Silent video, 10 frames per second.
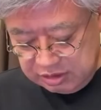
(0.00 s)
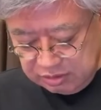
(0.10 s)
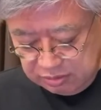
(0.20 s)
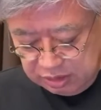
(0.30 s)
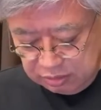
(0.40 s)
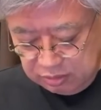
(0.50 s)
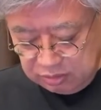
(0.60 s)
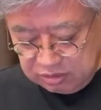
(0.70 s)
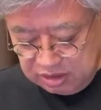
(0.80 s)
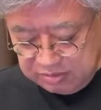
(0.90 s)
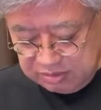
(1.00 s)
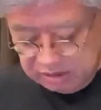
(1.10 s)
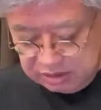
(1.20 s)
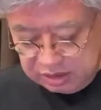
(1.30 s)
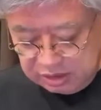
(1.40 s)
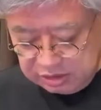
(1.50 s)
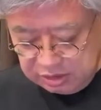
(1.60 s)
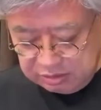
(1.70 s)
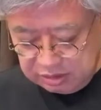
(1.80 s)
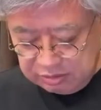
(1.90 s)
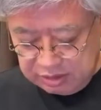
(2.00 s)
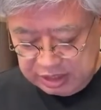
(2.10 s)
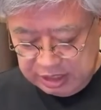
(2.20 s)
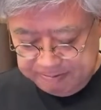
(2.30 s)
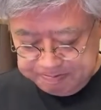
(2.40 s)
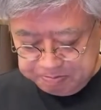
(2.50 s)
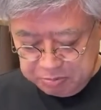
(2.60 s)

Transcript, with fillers: ね、いろんなところを比べる方いらっしゃるけどね、